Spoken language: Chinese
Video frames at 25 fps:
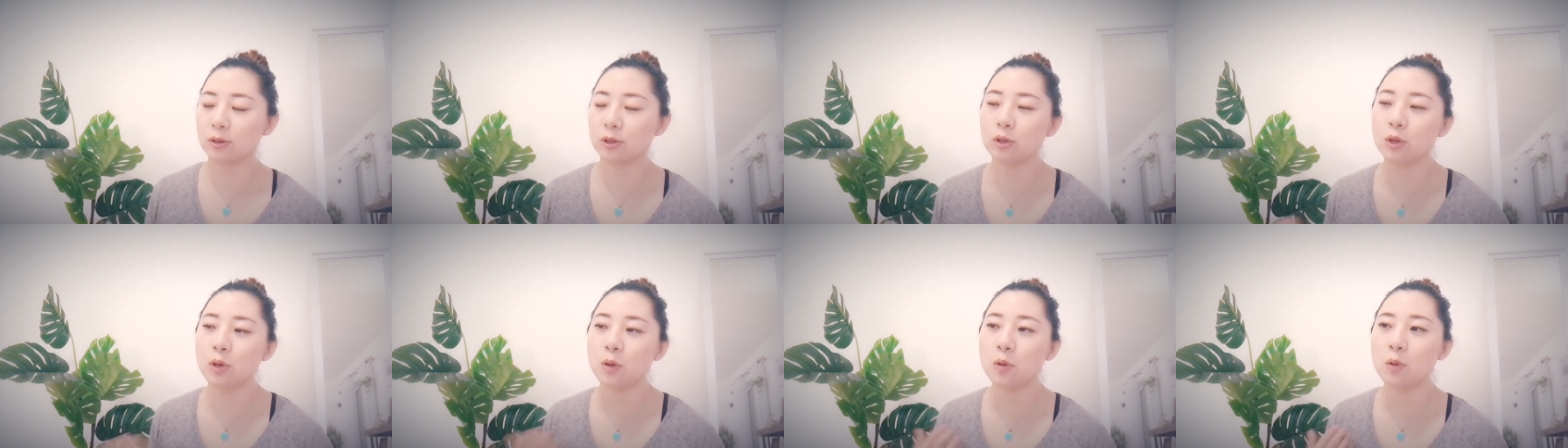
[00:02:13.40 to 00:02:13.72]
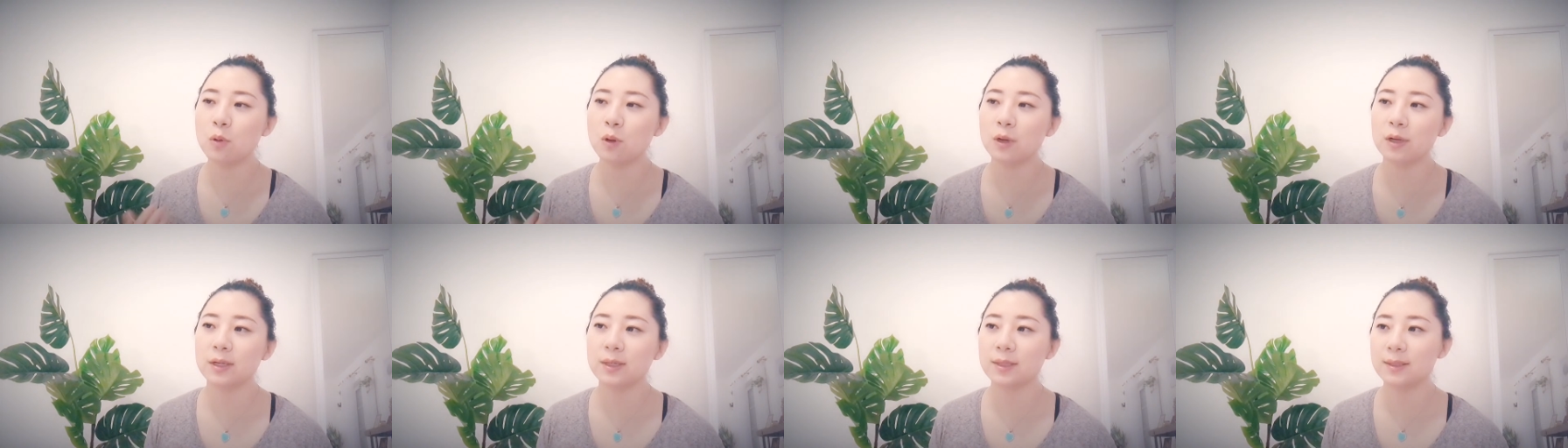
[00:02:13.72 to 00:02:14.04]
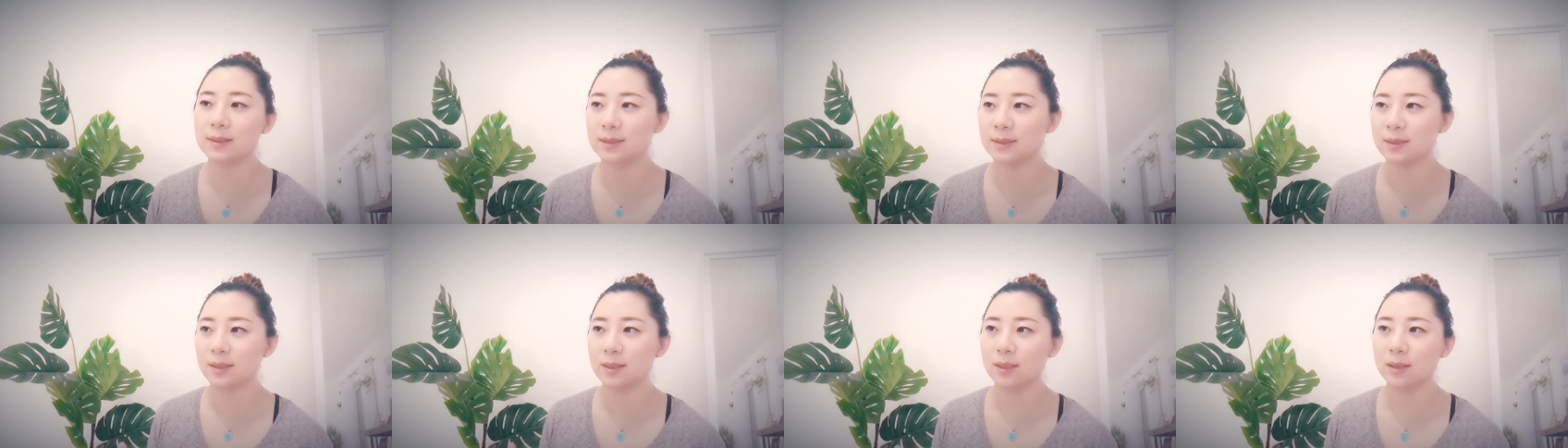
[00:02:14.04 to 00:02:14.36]
收获了
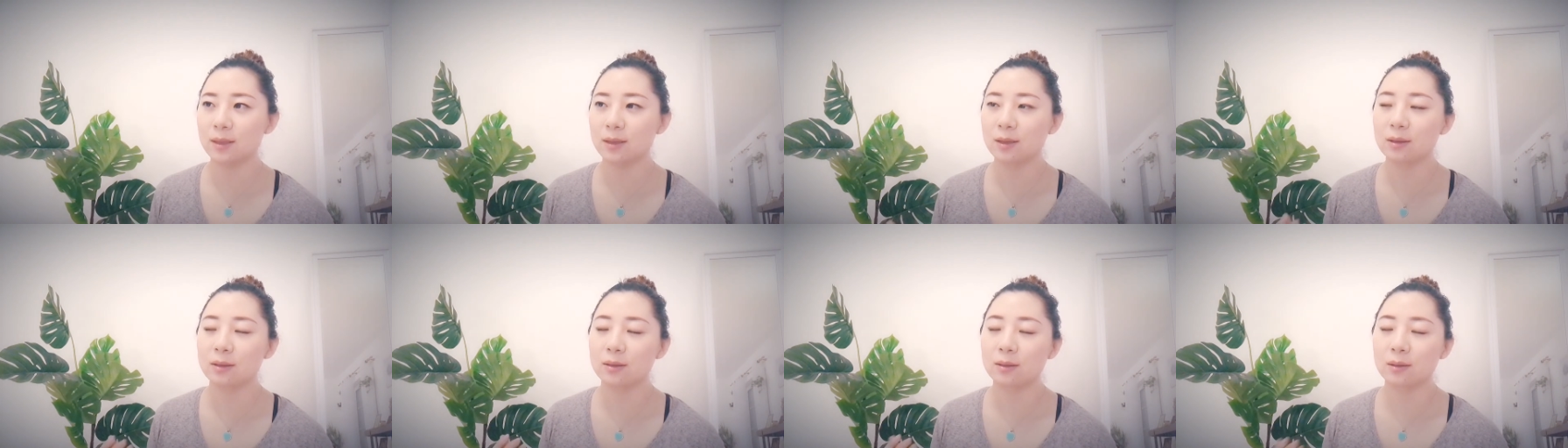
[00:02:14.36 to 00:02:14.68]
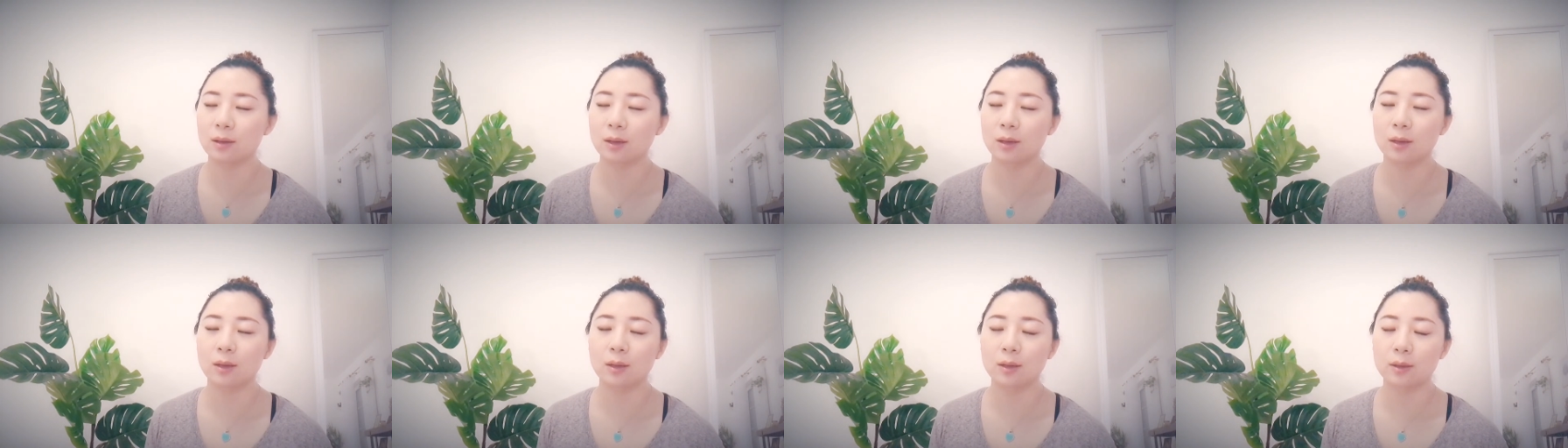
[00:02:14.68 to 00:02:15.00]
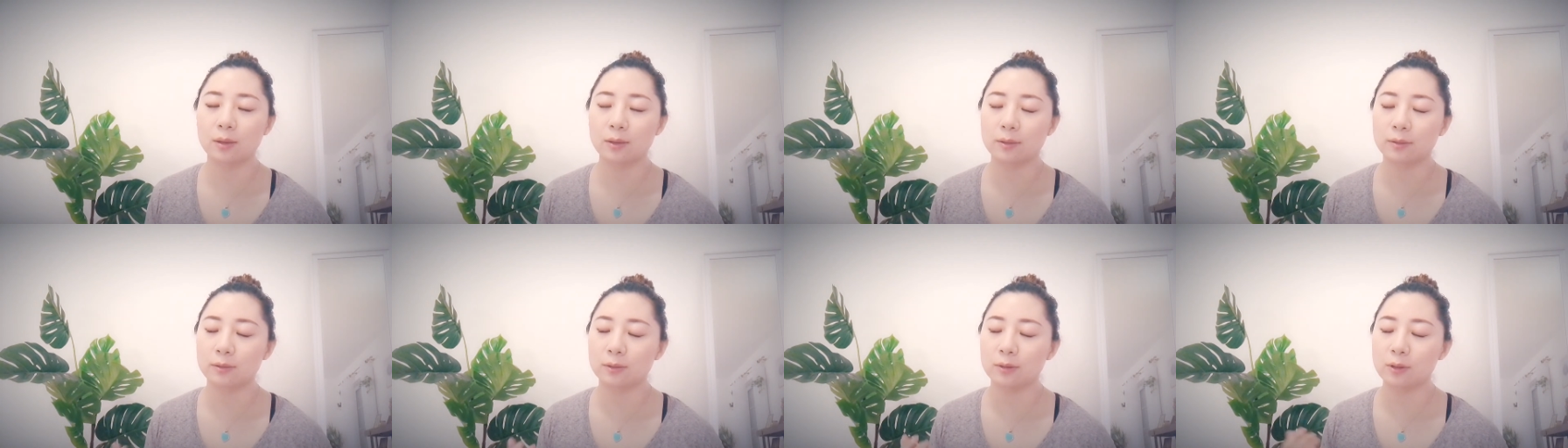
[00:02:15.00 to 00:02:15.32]
一些
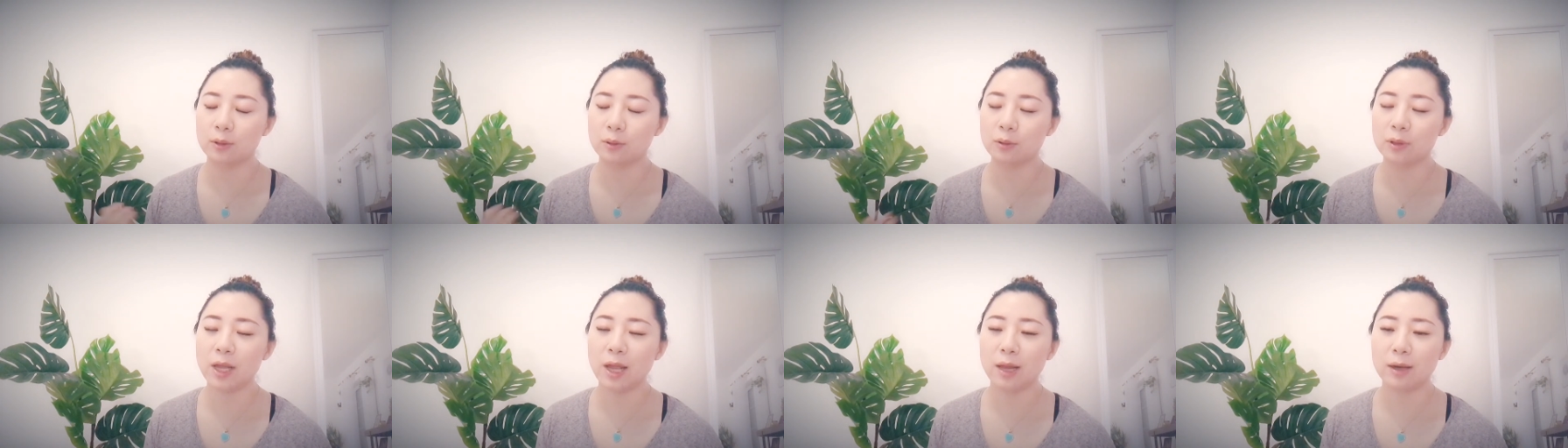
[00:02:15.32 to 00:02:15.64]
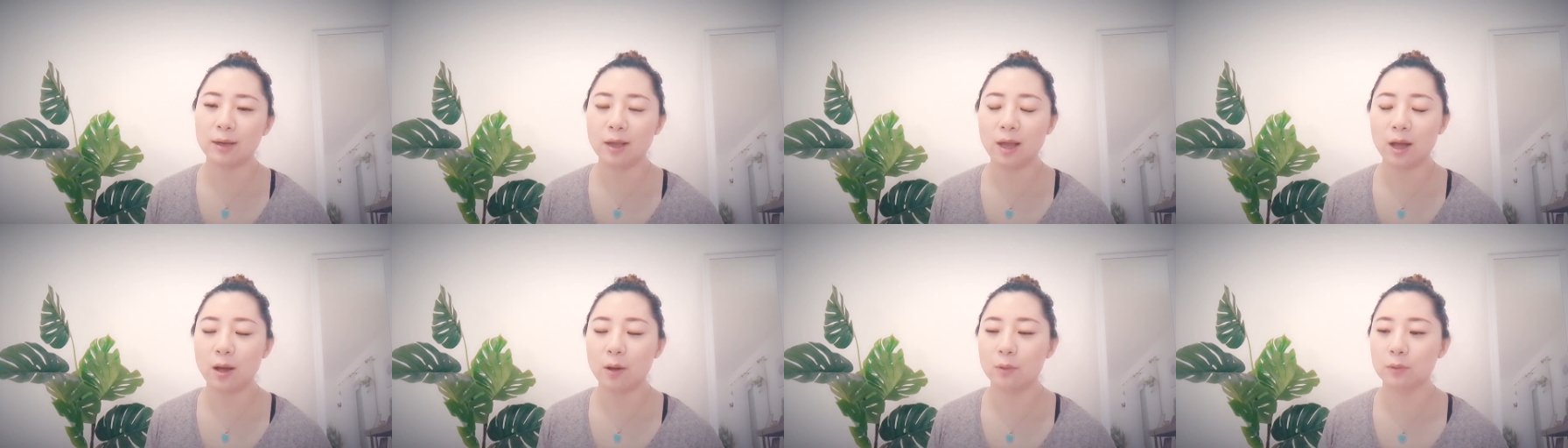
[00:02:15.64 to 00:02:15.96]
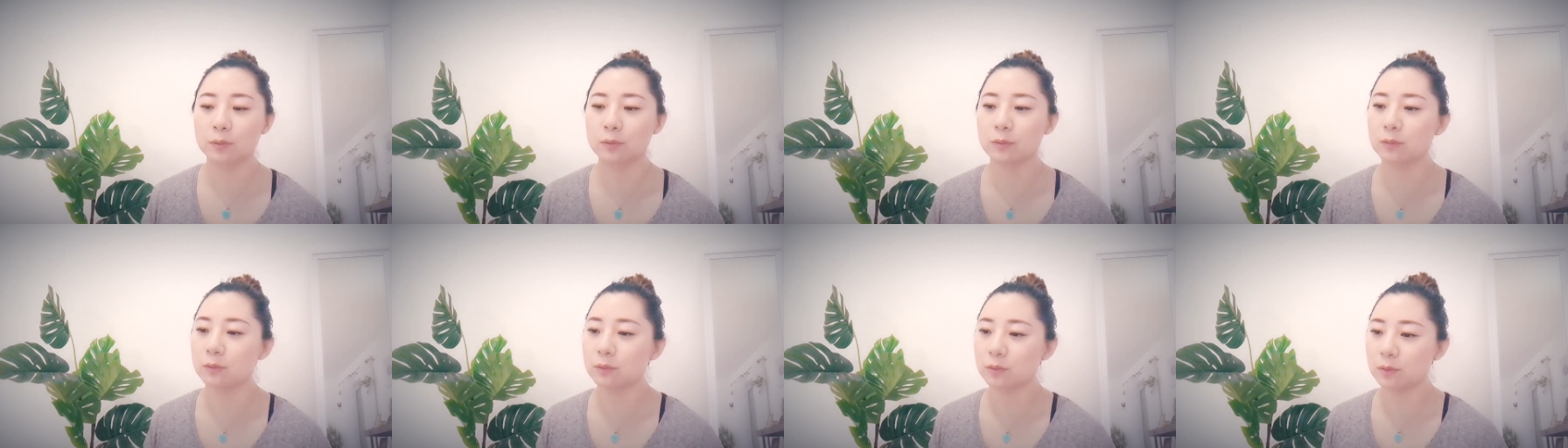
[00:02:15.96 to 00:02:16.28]
呃浏览量，
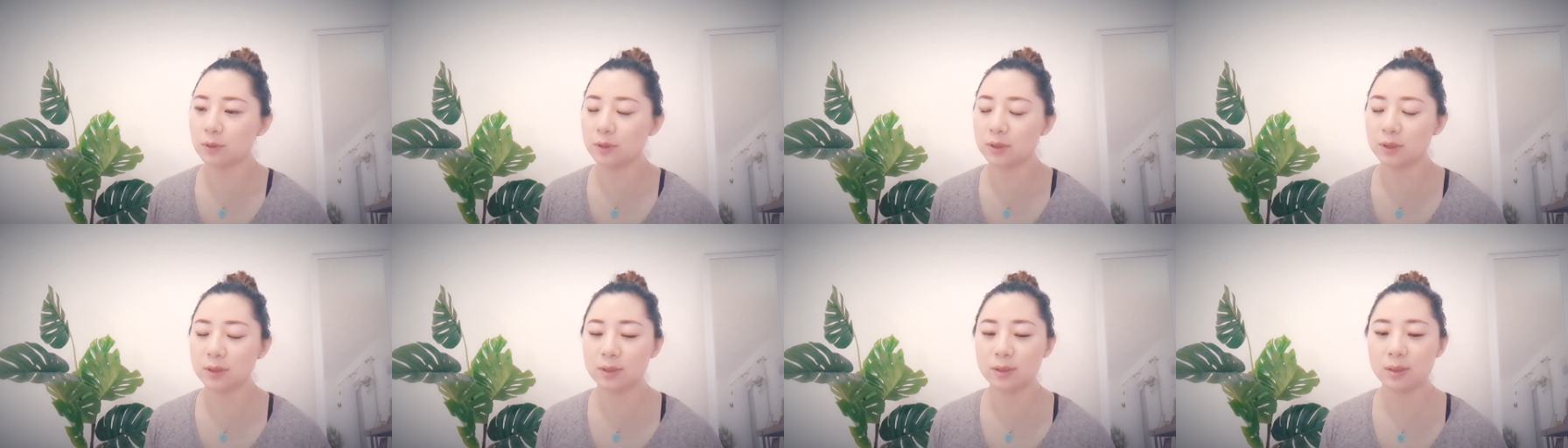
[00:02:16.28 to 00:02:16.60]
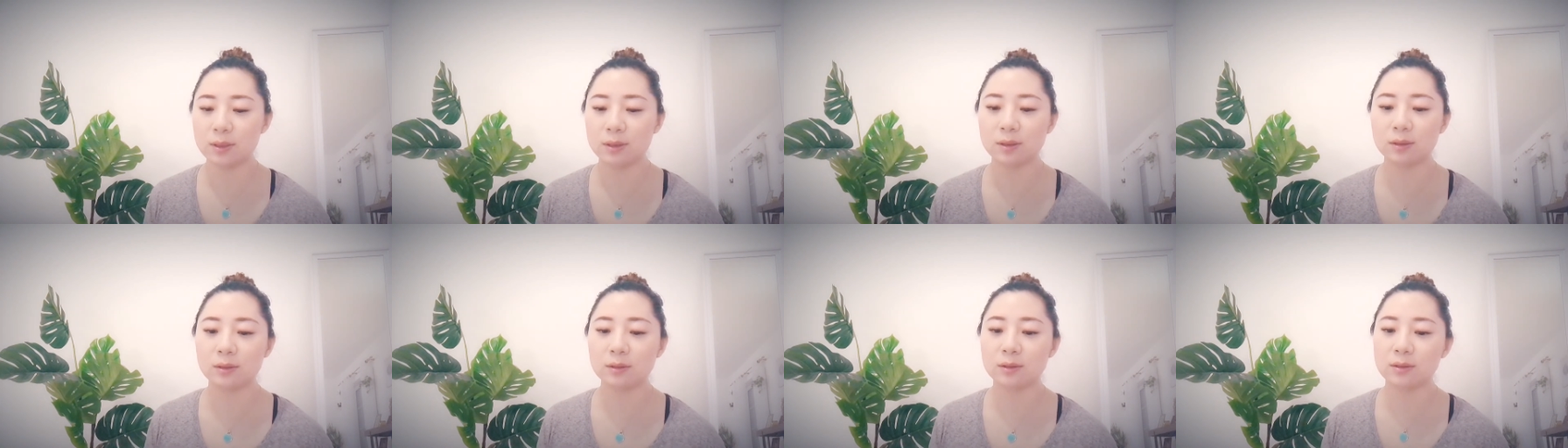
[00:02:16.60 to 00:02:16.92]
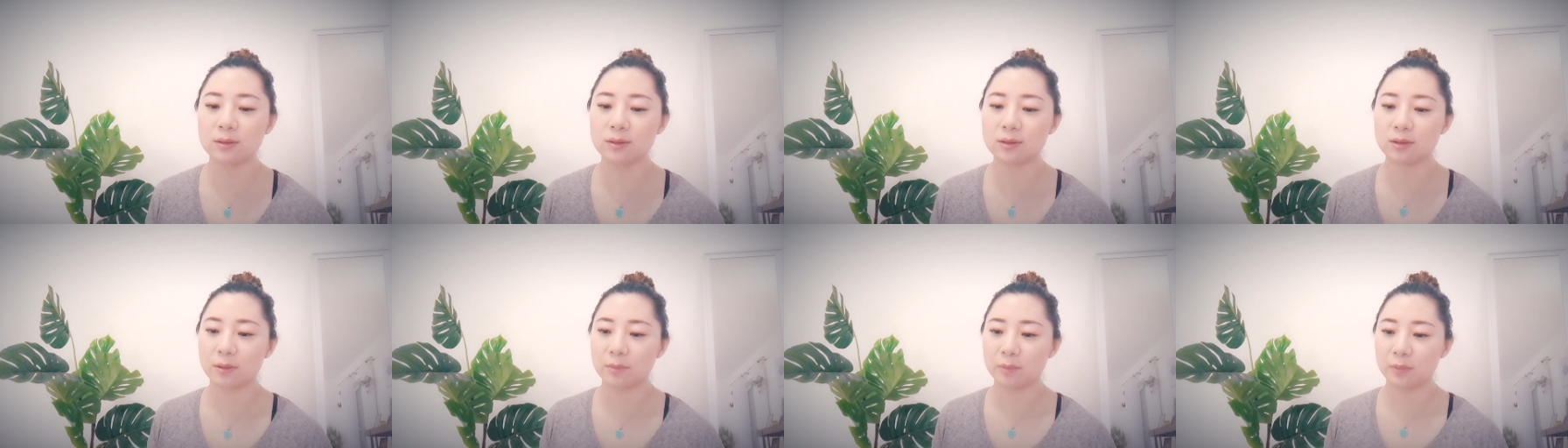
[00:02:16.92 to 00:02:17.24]
我就说这些人
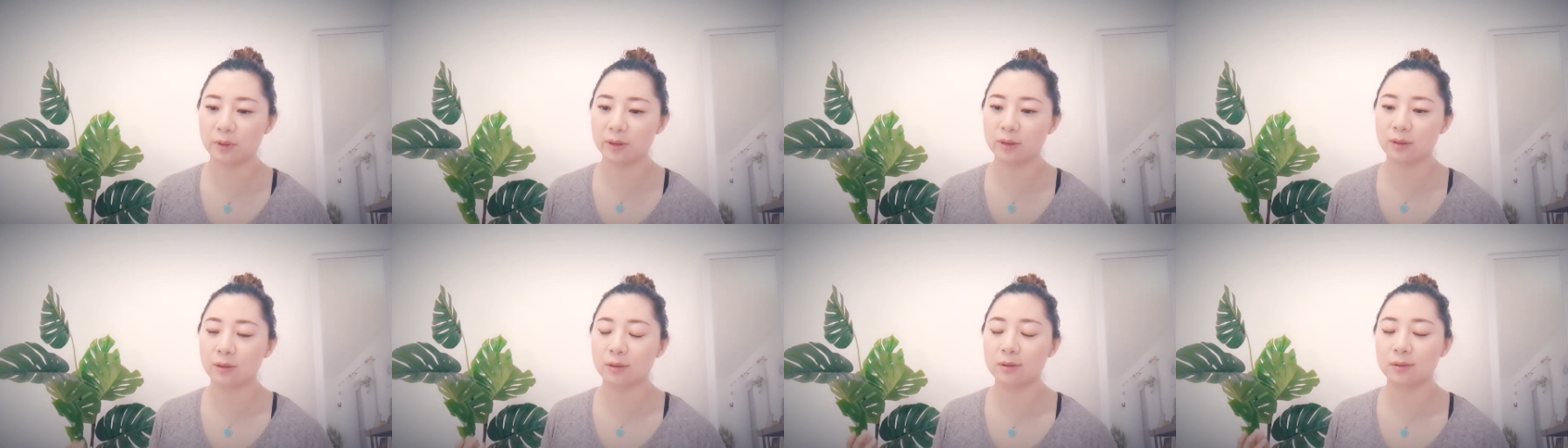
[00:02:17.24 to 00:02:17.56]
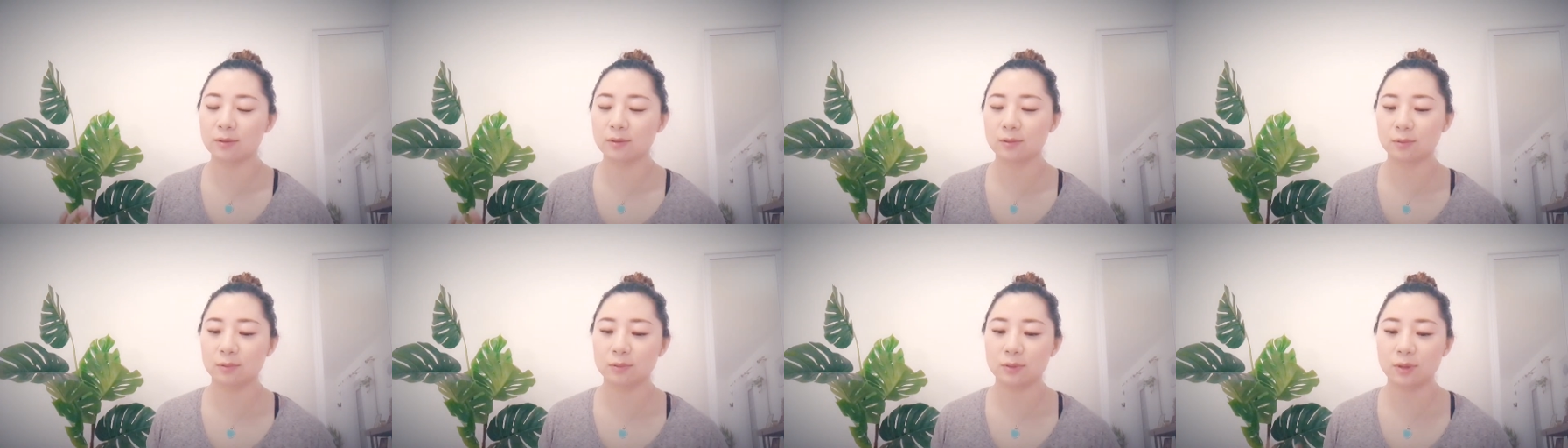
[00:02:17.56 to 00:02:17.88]
是怎么？